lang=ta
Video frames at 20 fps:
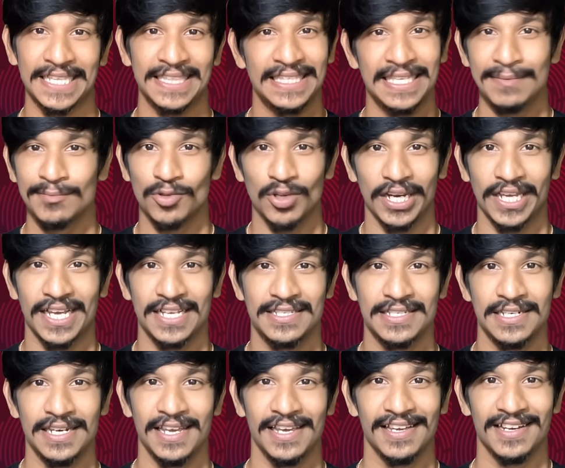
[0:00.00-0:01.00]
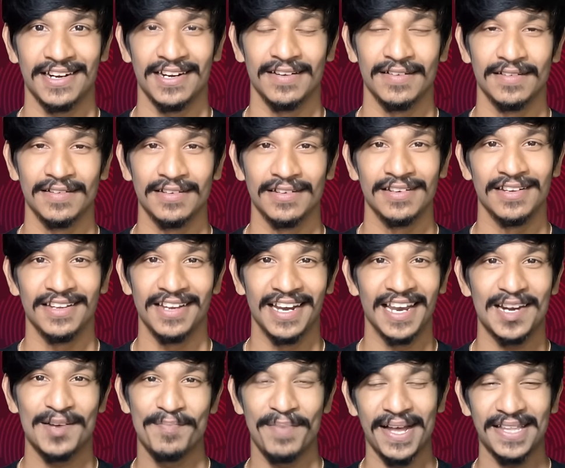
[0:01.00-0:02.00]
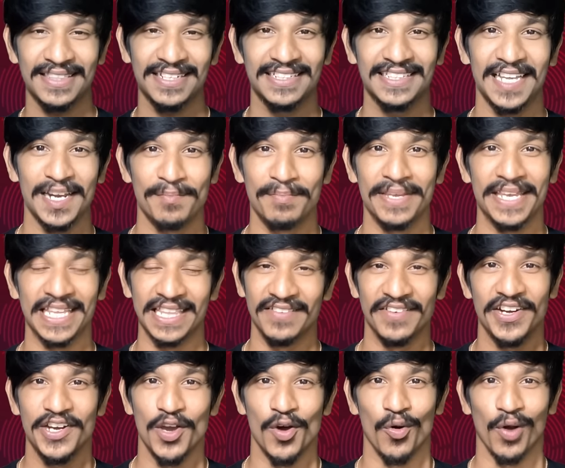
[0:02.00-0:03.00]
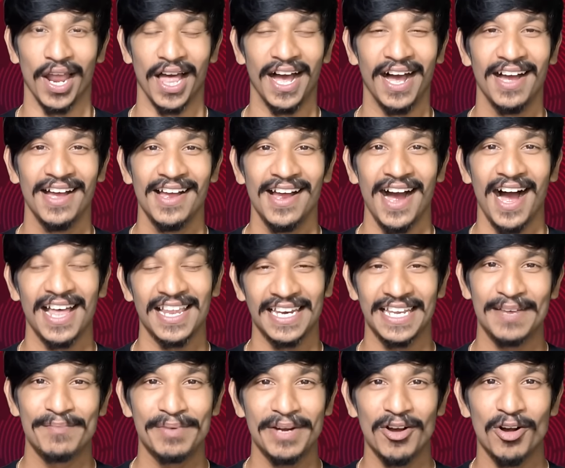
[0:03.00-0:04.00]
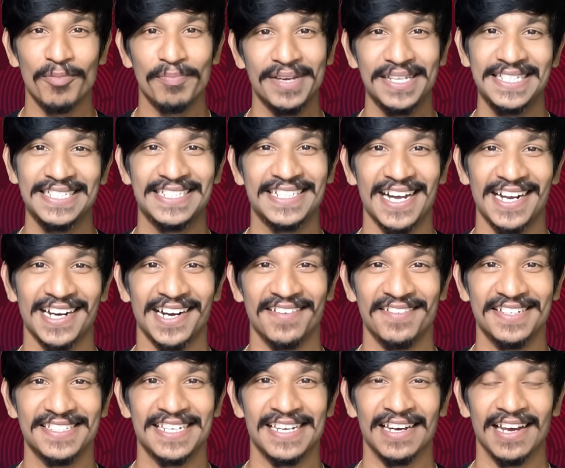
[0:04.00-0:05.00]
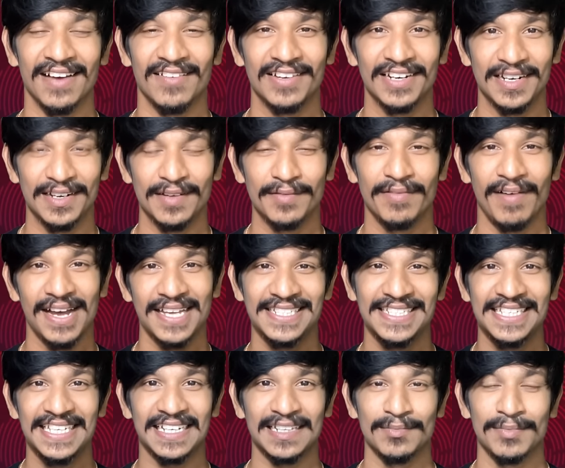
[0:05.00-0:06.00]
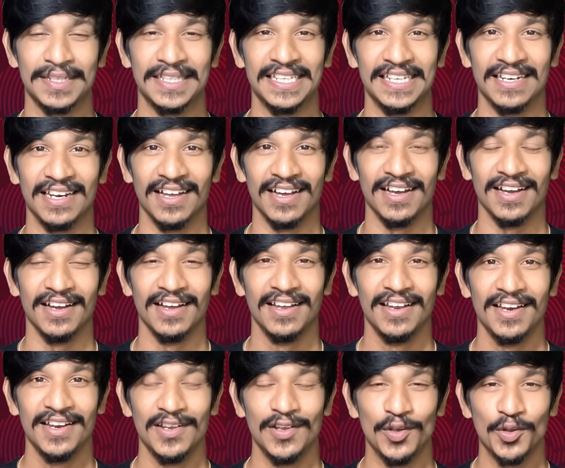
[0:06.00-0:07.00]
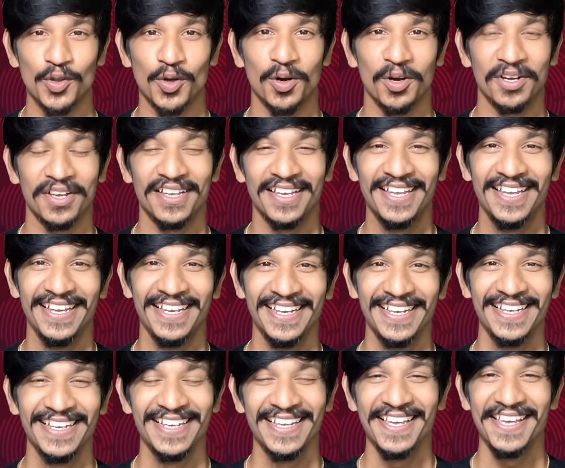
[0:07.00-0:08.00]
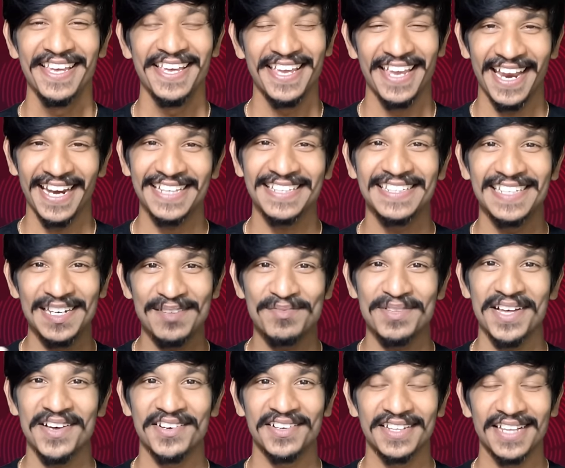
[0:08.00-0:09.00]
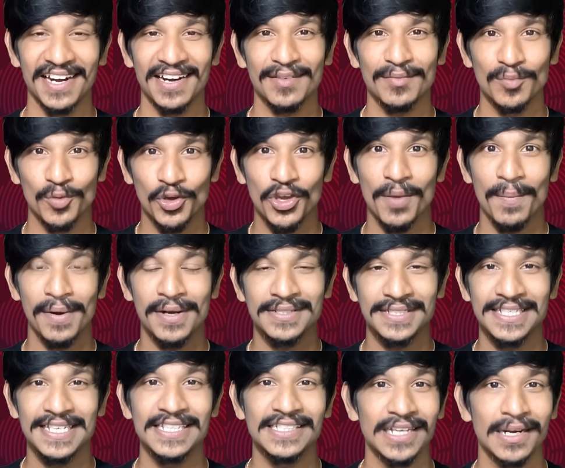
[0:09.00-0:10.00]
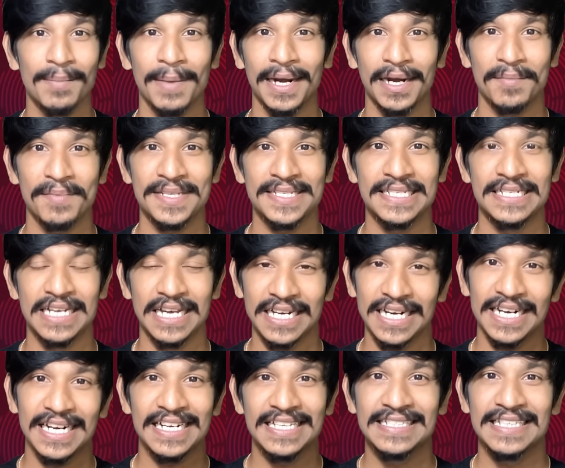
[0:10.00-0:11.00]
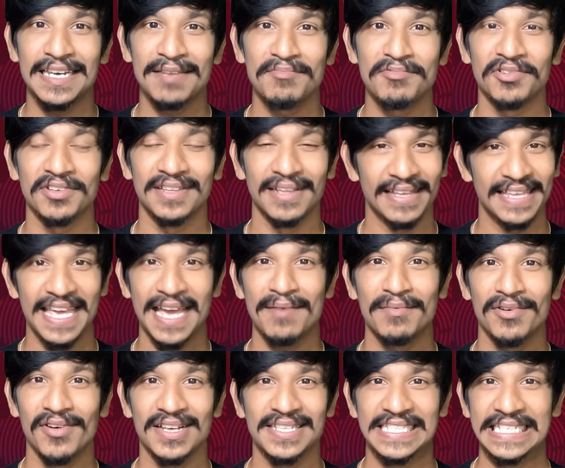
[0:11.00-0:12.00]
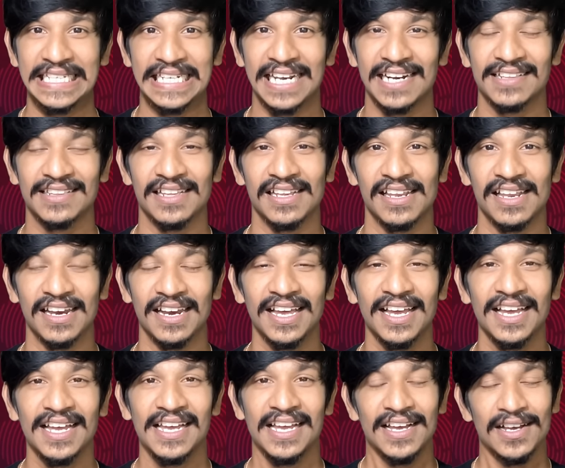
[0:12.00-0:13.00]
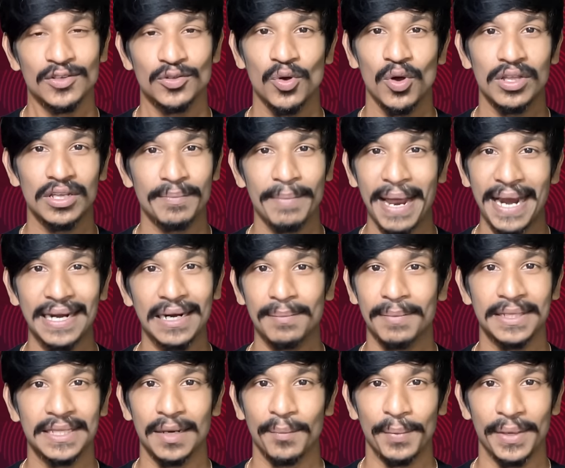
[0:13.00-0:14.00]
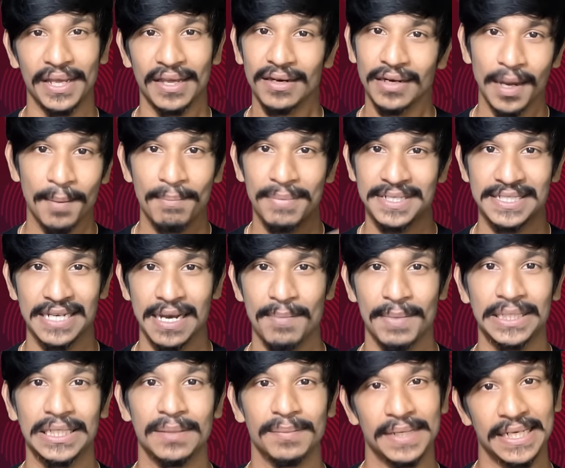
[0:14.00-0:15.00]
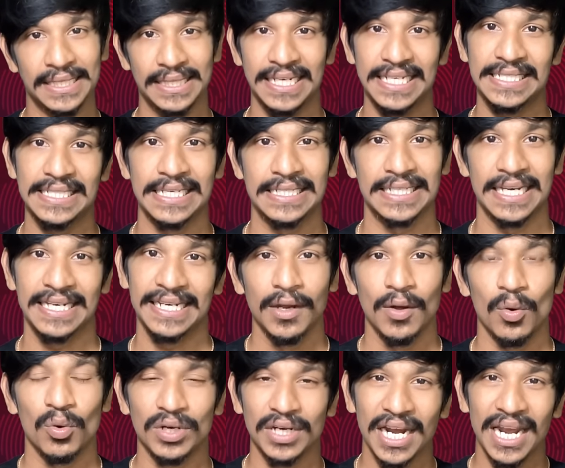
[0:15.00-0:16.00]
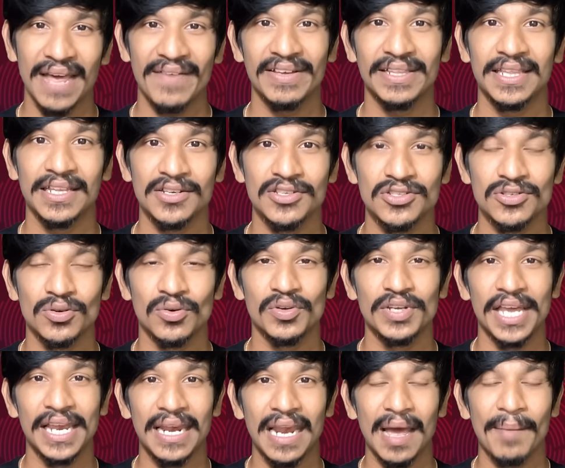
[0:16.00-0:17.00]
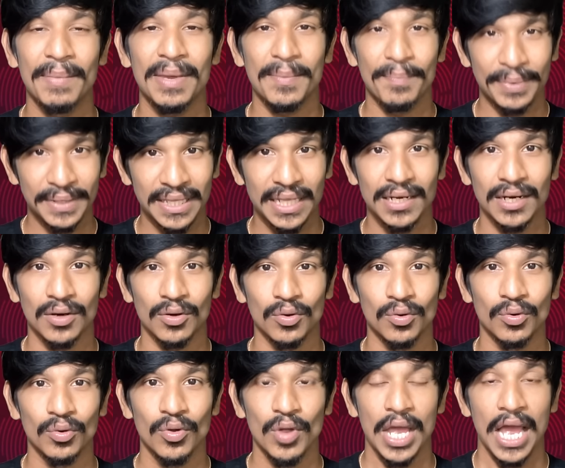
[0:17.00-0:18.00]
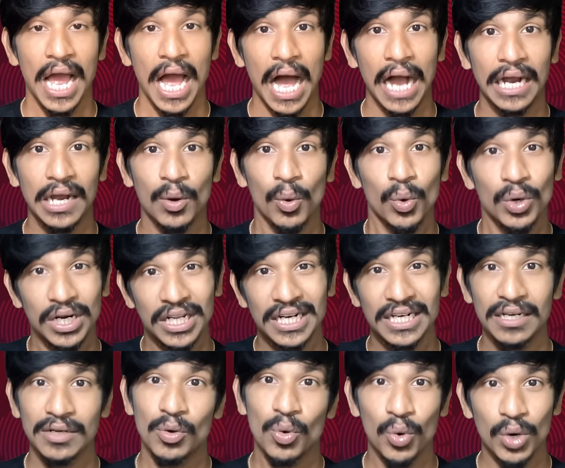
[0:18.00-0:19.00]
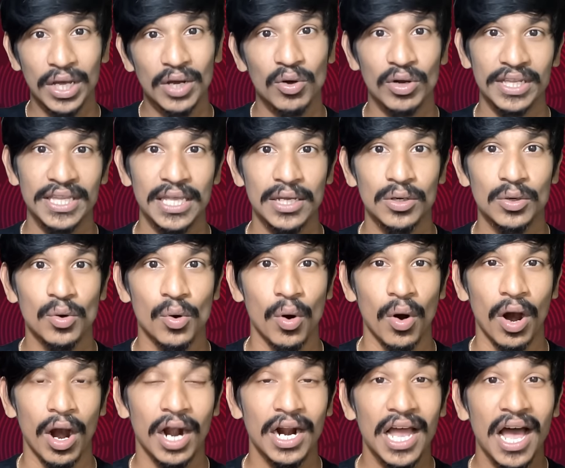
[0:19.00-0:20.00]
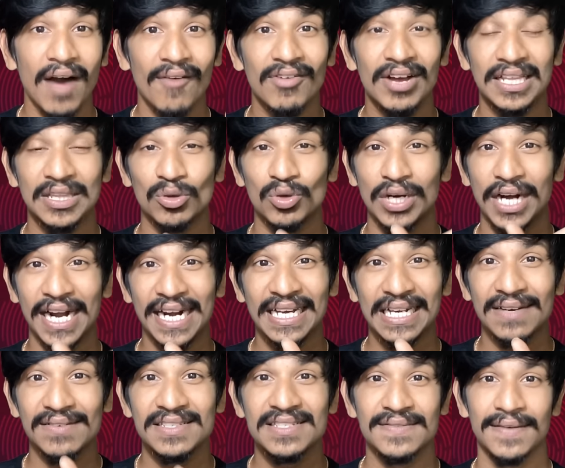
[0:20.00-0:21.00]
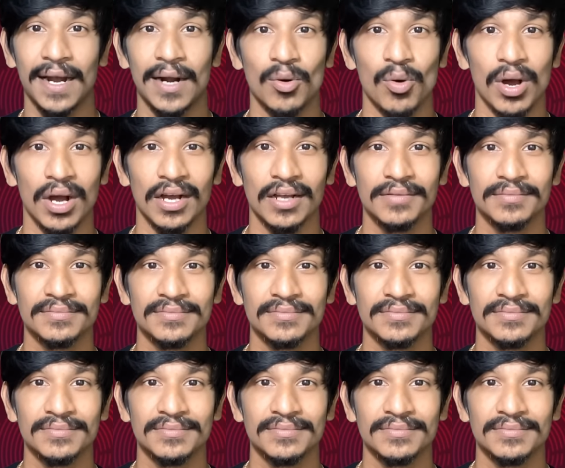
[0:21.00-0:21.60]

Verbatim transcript: சத்தியம் தொலைக்காட்சி நேயர்கள் எல்லாரும் பார்த்துட்டு தான் இருப்பீங்க இந்த வீடியோ போலாம் அதில் எப்படி அவங்க பேசிட்டு இருக்காங்க கவனிச்சிங்களா அவர் வாசிக்கிறத பார்த்தீங்களா இதோ எனக்கு சிரிப்பு தான் வருது ஆனால் முக்கியமான சீரியஸான மேட்டர் பேசிட்டு இருக்காரு ஆனால் எனக்கு சிரிப்பு வருது ஏன் அப்படி வாசிக்கிறாருன்னு தெரியல ஸோ அந்த மேட்டரை பார்த்துருப்பீங்க நம்பர்ஸ்லாம் பார்த்துருப்பீங்க த்ரீ சிக்ஸ் நைன் உங்களுக்கு நல்லாவே தெரிஞ்சிருக்கும் எல்லாமே இப்படி தான் நடக்கும் அங்கே ஒன்று ரெண்டு கூட குறை தான் இருக்கும் ஆனால் அவங்க இந்த ஒரு கணக்கை வச்சு ஆடுவாங்க